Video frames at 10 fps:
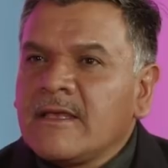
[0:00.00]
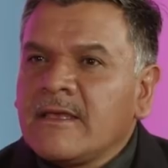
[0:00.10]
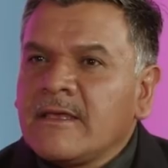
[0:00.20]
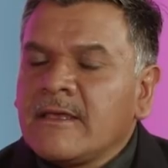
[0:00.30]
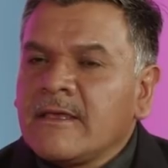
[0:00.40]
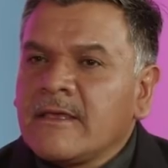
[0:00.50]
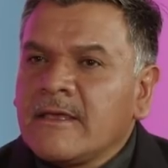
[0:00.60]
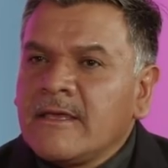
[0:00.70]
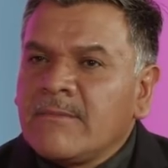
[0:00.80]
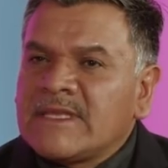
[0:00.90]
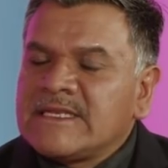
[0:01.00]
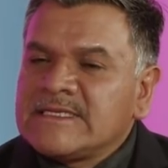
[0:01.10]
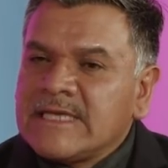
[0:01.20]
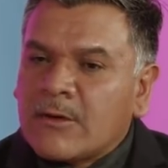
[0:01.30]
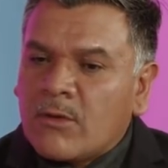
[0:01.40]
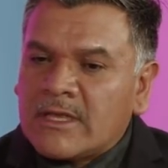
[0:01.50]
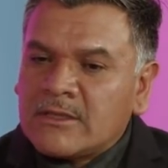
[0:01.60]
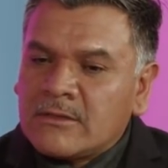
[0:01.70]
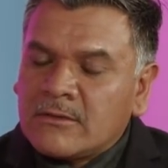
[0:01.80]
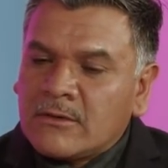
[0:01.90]
eh, Patricia,
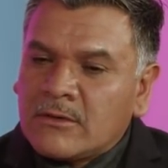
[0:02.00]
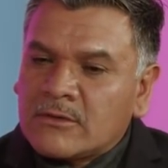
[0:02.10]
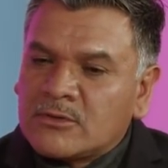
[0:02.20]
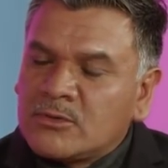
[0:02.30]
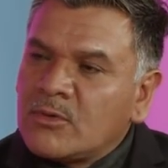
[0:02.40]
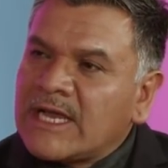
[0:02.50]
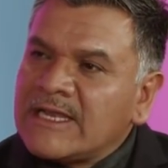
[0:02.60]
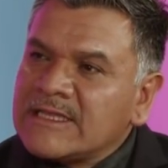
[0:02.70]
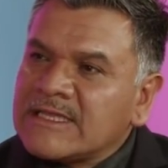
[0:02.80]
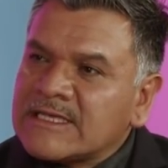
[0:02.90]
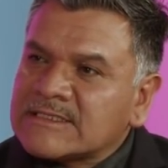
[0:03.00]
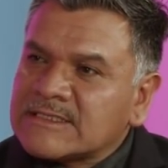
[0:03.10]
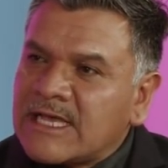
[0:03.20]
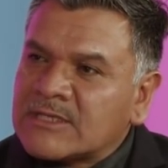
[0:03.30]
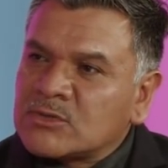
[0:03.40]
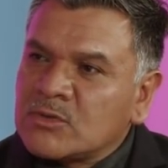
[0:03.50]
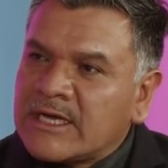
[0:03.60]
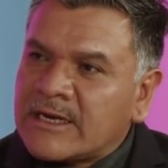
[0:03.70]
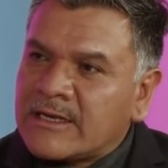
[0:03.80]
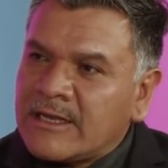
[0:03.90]
cuando tú calientas
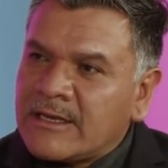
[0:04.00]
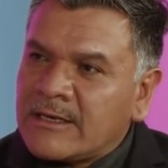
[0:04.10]
azúcar